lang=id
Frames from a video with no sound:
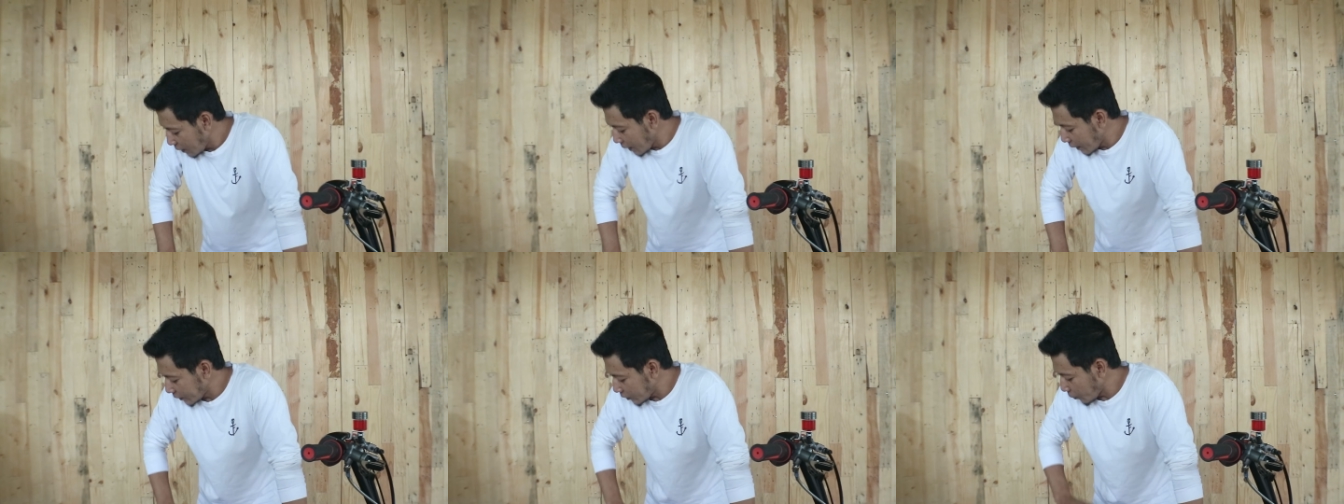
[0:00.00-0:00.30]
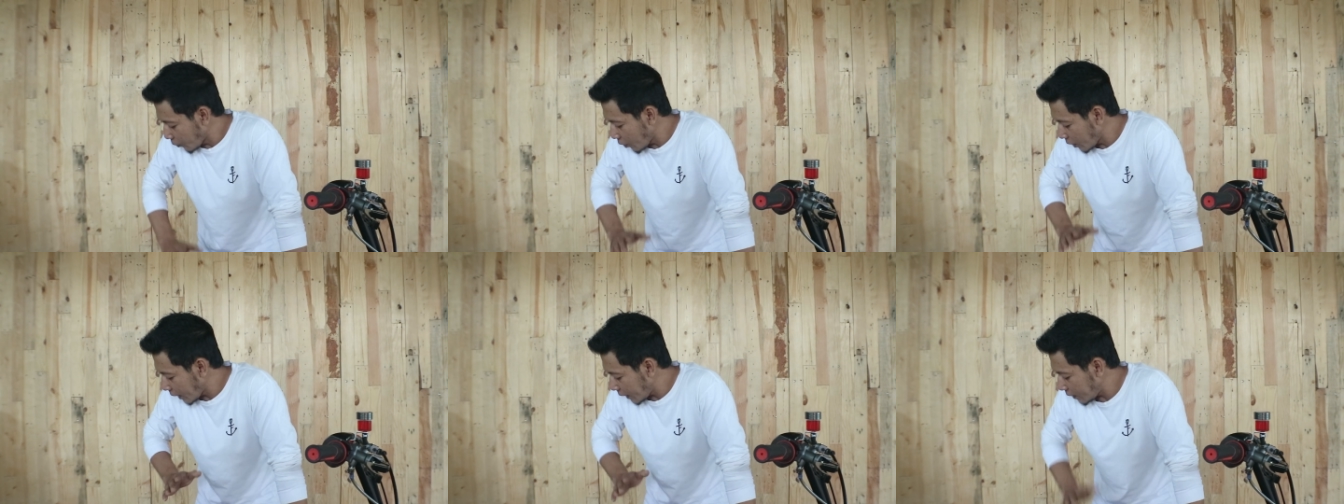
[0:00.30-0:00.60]
dan
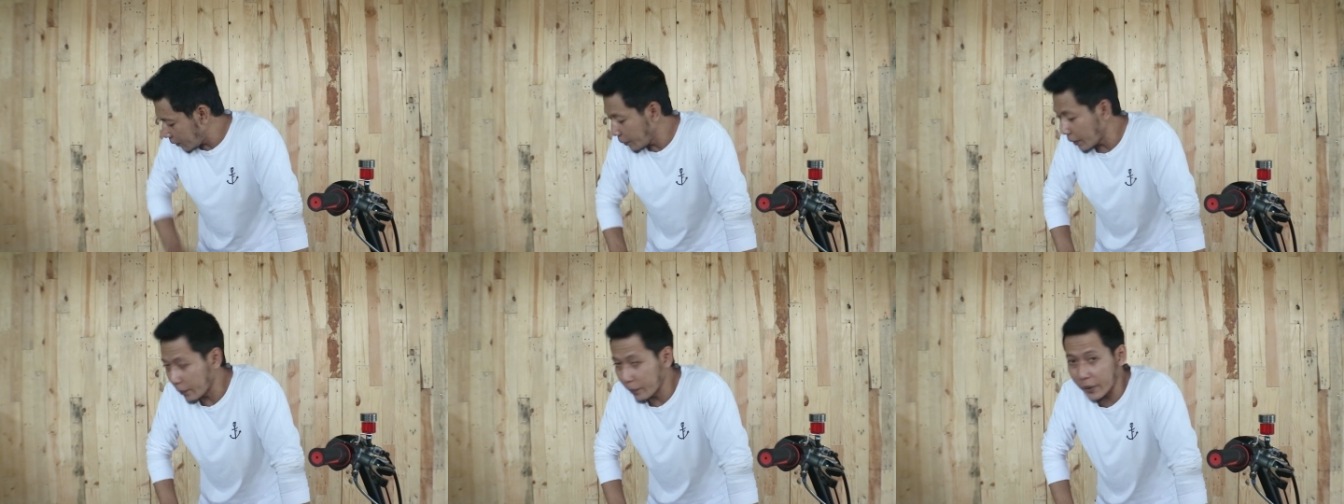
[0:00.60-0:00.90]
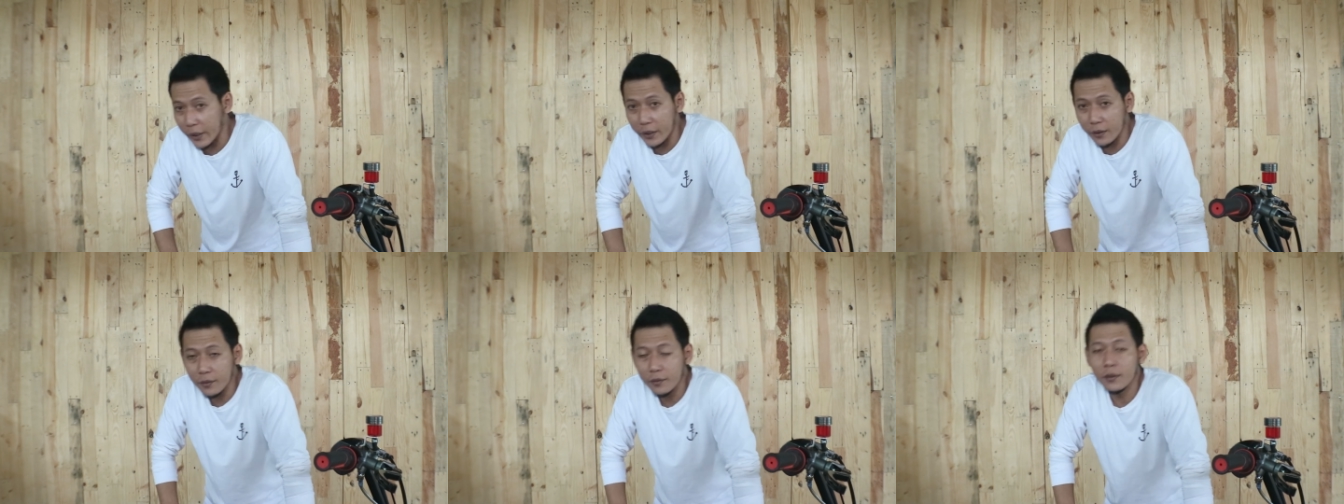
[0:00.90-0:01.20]
semoga ini
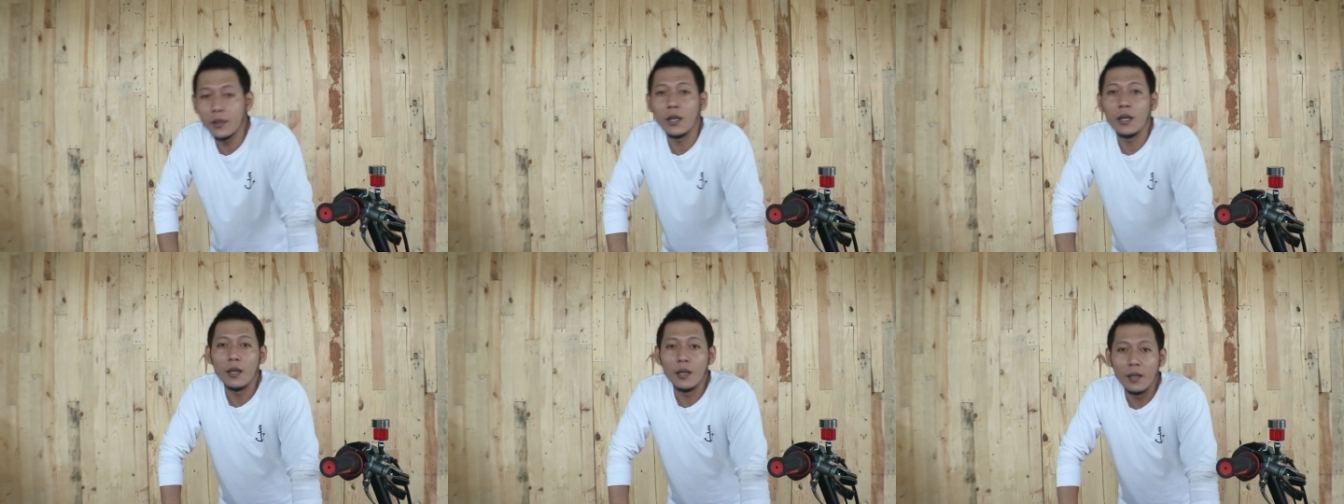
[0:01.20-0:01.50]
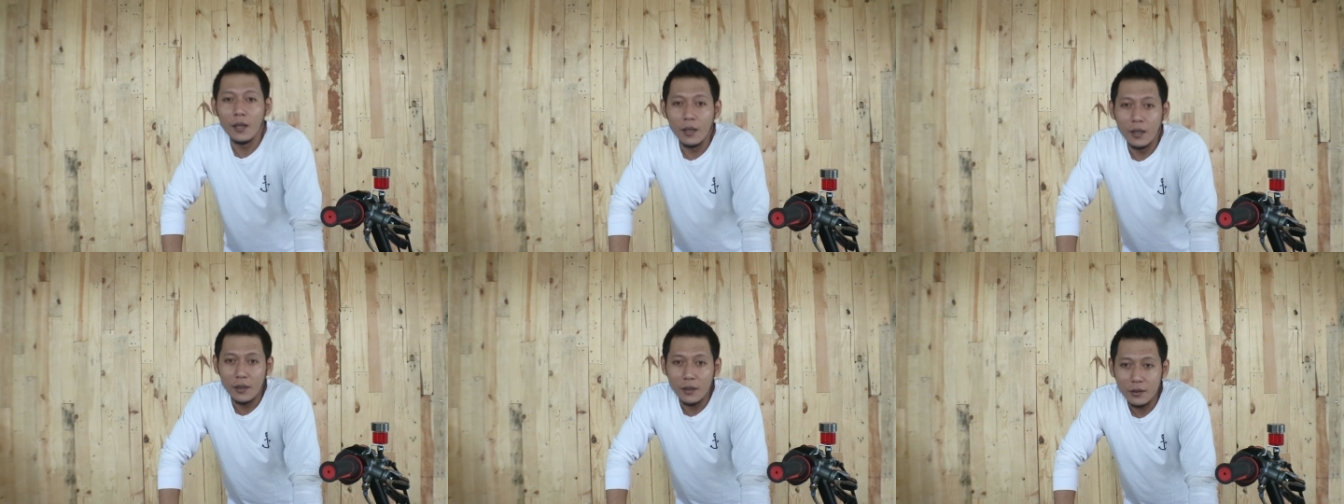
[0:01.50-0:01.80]
BMX
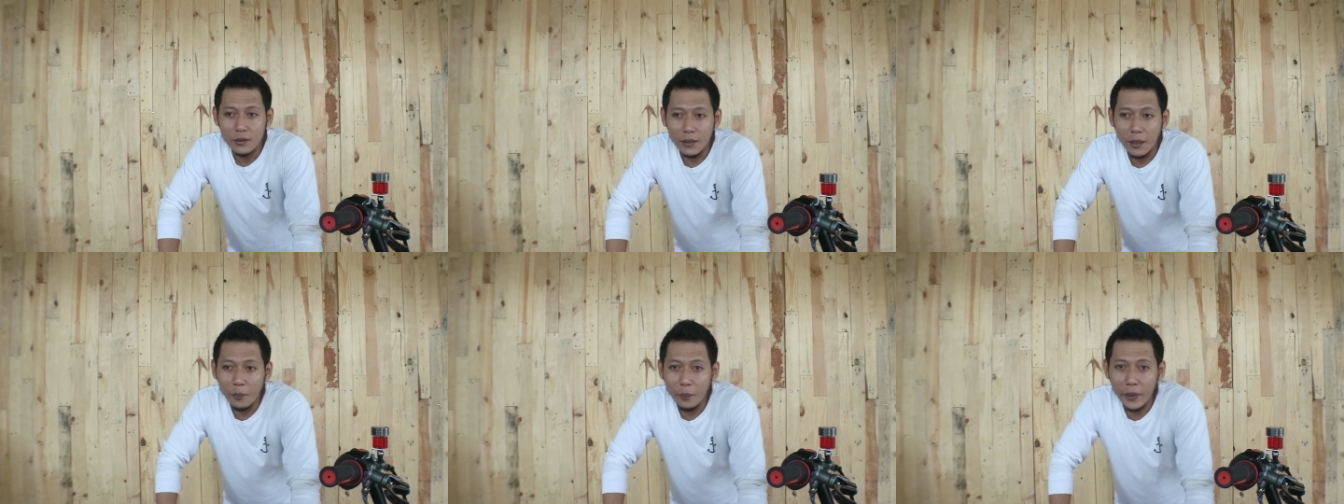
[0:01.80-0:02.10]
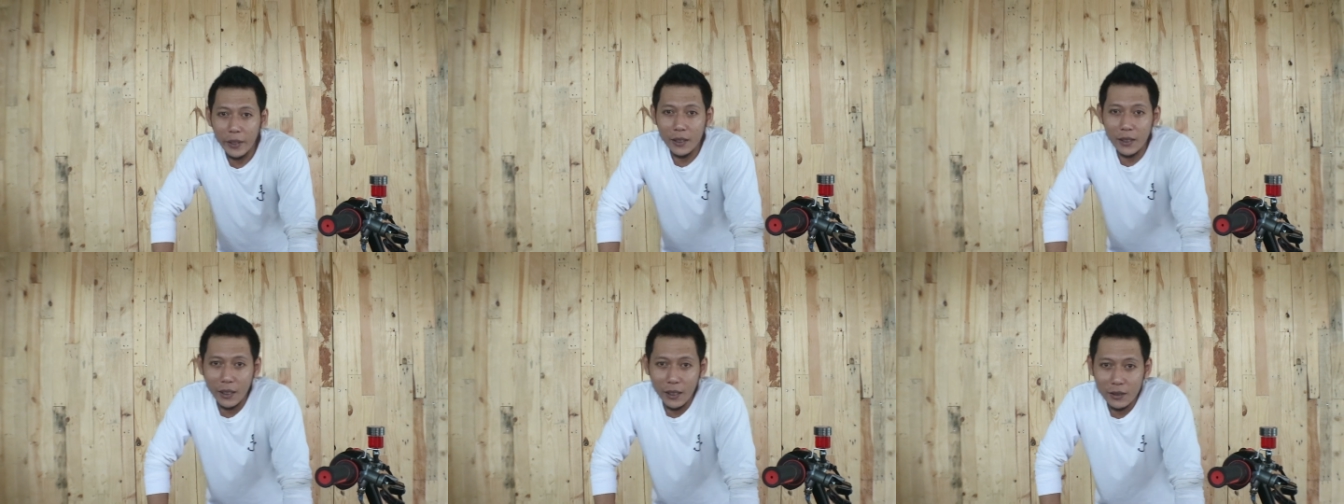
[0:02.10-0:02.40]

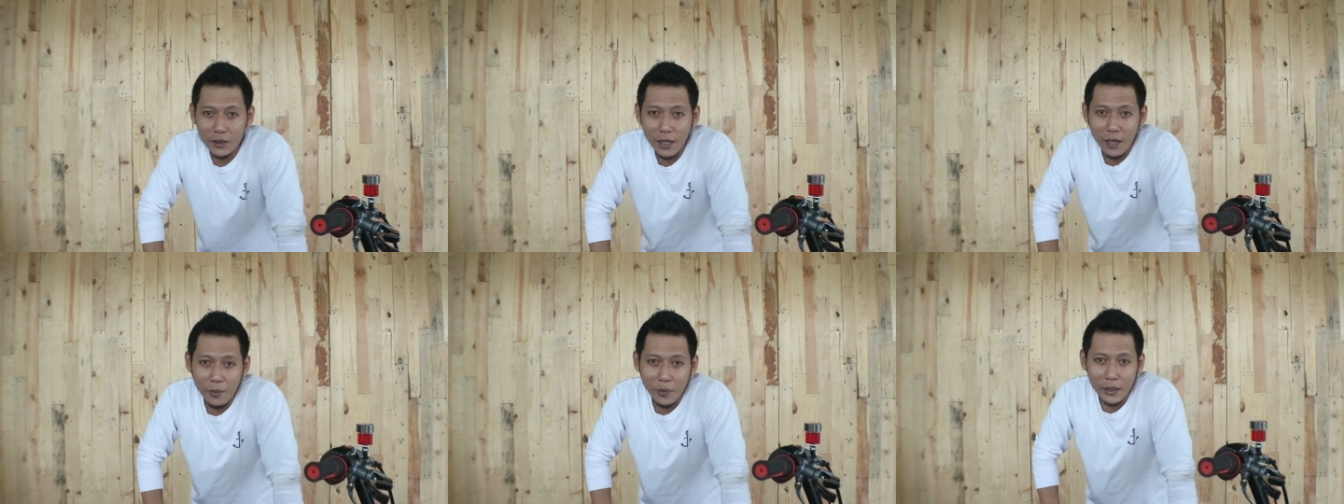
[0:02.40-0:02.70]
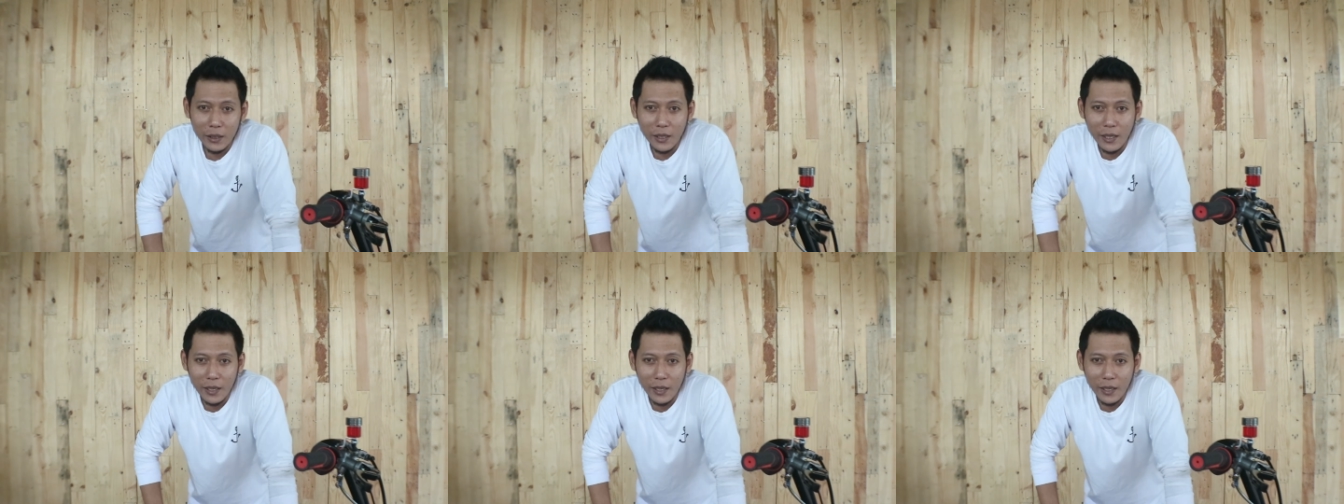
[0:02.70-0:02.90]
sampai dengan selamat